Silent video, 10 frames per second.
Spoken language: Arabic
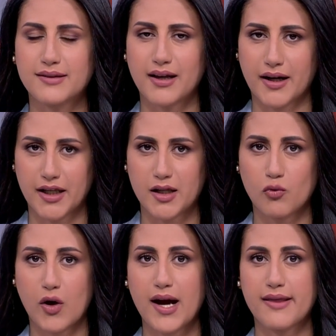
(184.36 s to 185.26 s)
الترحيب
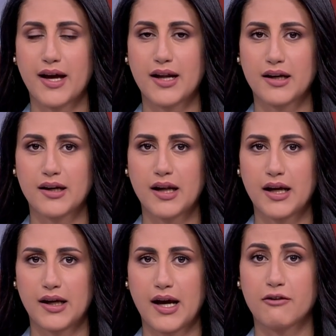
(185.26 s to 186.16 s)
وهذا
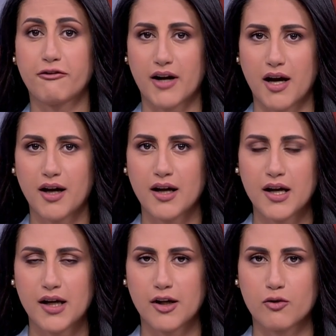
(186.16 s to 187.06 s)
الفرح
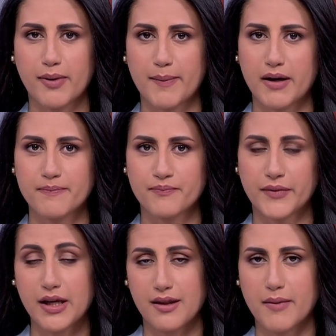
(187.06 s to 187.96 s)
لربما
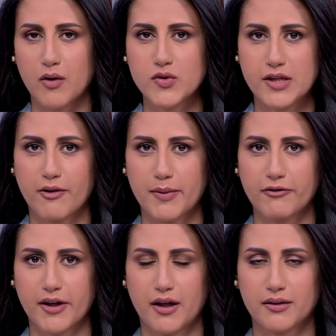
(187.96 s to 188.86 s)
إذا ما وصف يعني
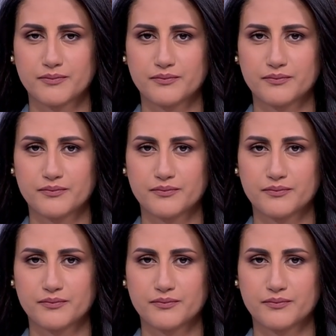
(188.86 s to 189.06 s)
بالفرح